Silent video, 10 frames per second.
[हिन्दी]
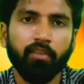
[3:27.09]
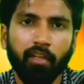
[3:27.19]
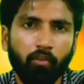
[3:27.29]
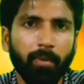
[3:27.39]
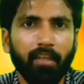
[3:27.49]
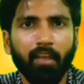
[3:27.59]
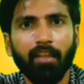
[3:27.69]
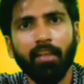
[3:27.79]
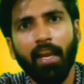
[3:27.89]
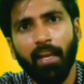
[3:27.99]
सड़कों पर निकल
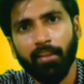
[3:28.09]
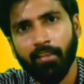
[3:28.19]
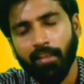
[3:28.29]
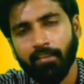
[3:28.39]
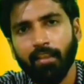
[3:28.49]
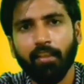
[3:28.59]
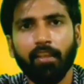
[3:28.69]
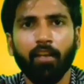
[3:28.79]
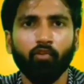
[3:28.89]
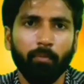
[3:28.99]
आते हैं एहतजाज करते
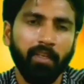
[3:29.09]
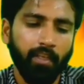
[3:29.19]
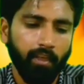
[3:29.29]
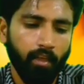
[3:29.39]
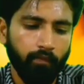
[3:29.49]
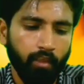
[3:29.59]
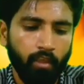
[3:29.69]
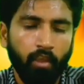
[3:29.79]
हैं गवर्नमेंट के खिलाफ